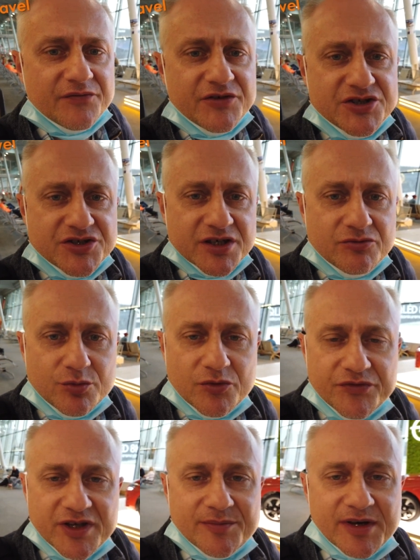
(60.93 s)
jak widzicie, tu
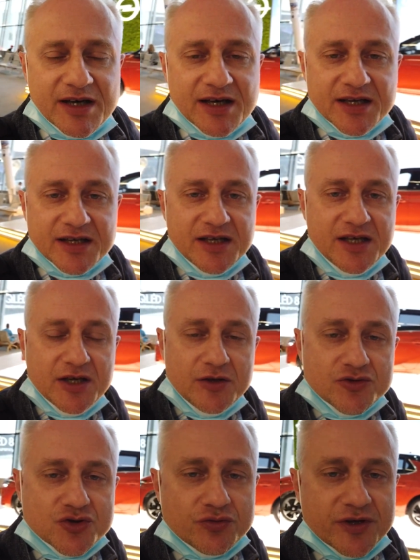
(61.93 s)
mów nie ma, ale
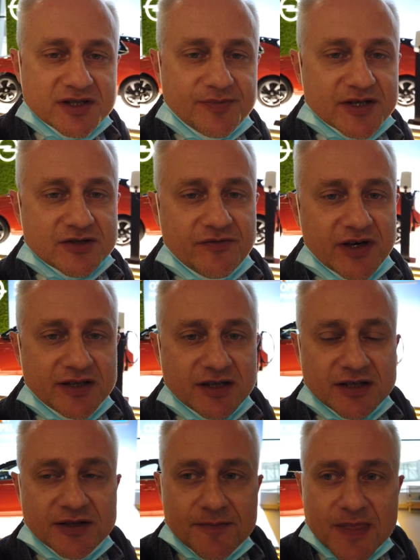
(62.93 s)
już ruch jest bardzo
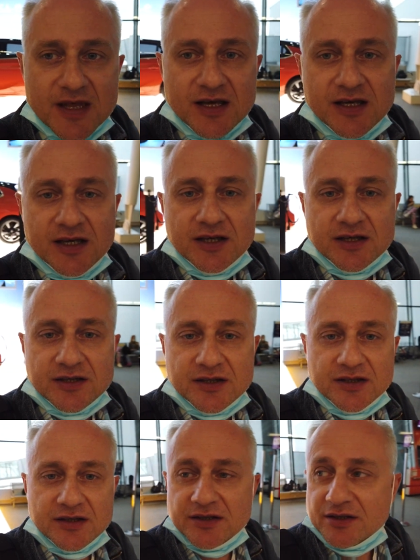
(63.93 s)
fajny.
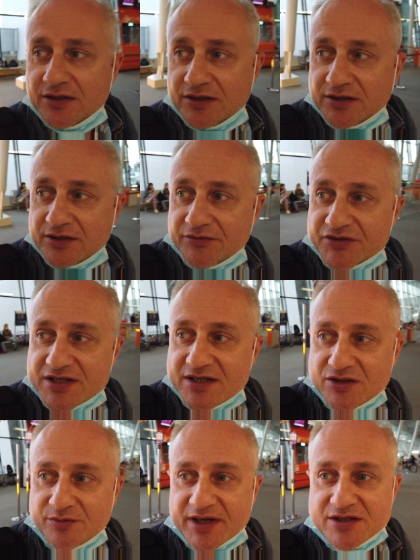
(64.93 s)
E,
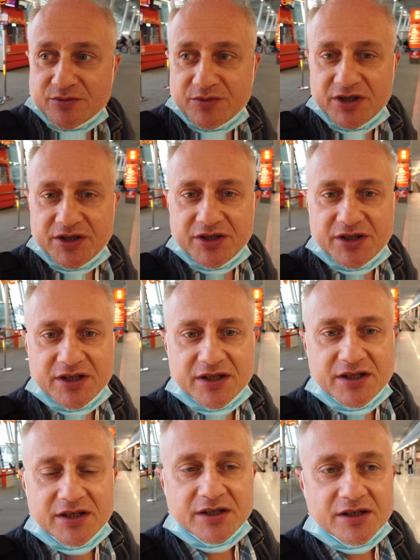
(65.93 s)
wszyscy są bardzo mili,
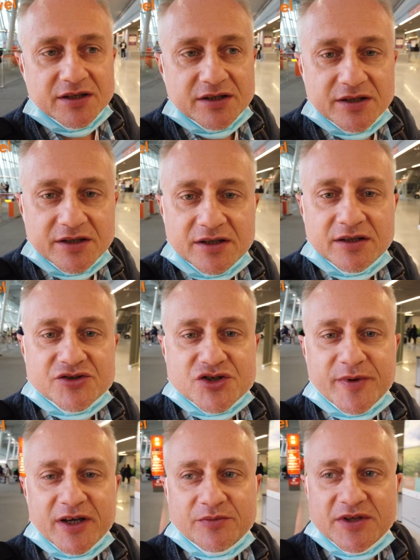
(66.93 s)

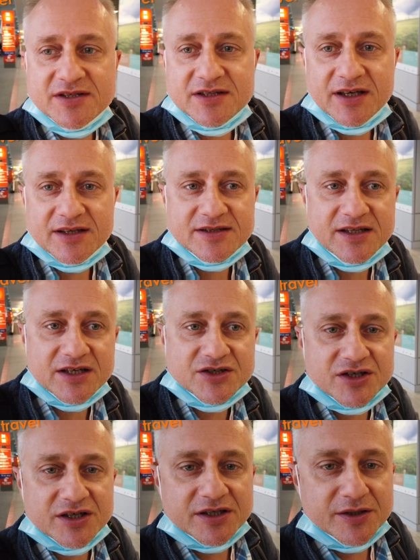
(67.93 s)
trzymają e, dystans,
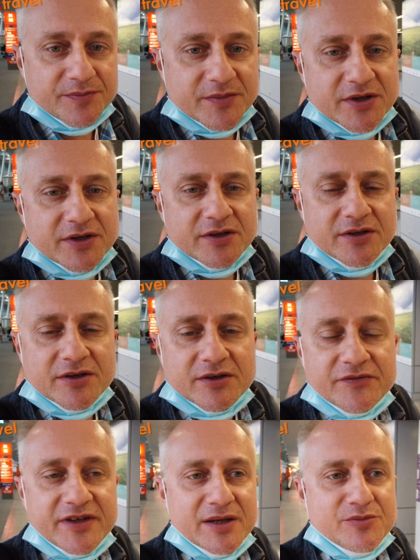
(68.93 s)
także
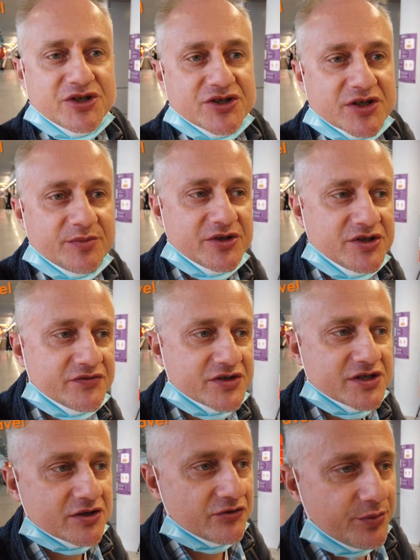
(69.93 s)
e, wydaje mi się, że będzie
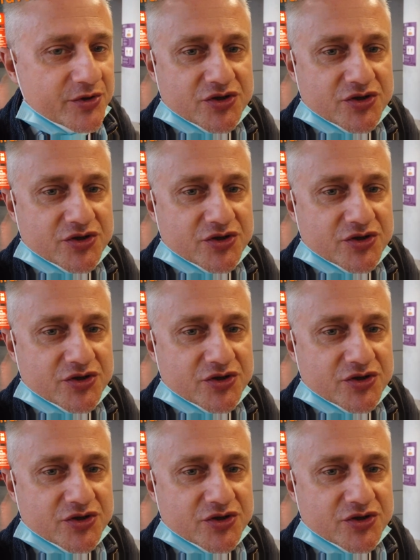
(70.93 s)
wszystko w